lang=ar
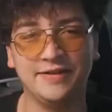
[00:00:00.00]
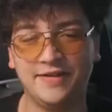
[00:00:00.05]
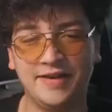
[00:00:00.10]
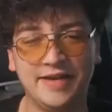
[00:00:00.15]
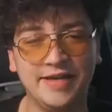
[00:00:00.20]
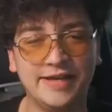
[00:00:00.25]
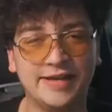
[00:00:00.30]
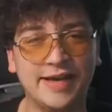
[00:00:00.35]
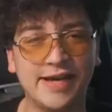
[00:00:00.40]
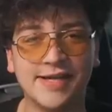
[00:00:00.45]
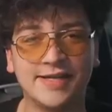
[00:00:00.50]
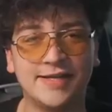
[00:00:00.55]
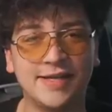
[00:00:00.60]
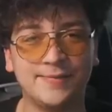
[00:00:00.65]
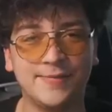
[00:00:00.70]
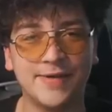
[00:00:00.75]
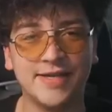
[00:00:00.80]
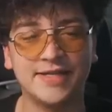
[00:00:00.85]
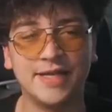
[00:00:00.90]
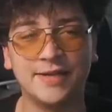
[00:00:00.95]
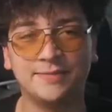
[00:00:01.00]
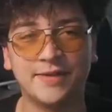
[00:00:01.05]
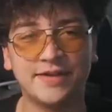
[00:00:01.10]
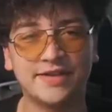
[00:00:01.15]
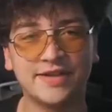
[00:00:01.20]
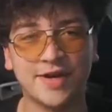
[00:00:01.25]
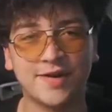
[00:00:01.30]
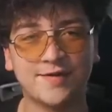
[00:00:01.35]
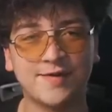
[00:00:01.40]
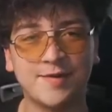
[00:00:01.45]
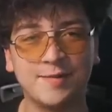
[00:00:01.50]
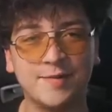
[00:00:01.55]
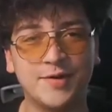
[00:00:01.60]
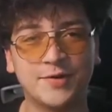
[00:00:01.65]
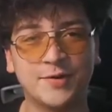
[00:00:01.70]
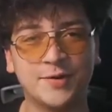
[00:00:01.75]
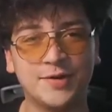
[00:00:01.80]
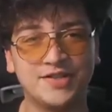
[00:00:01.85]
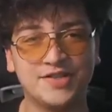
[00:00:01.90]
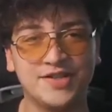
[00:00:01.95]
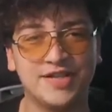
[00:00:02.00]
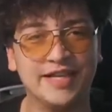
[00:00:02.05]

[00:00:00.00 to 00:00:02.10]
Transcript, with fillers: هي كانت البنت اللي بتتقرفن من كل شيء